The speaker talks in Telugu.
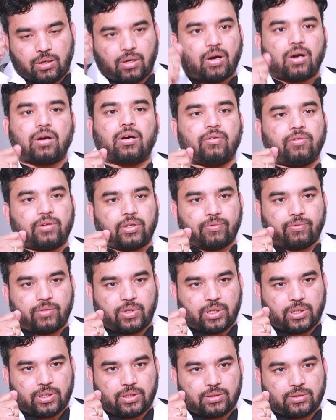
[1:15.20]
లాక్ అవ్వడం
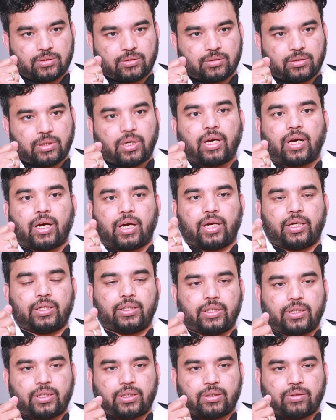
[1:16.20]
వల్ల
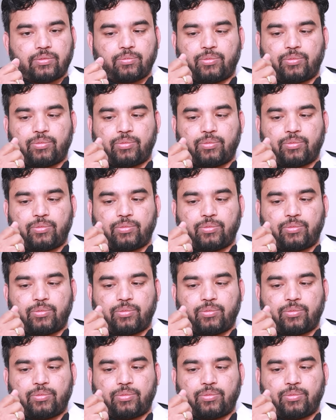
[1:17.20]
ఐదర్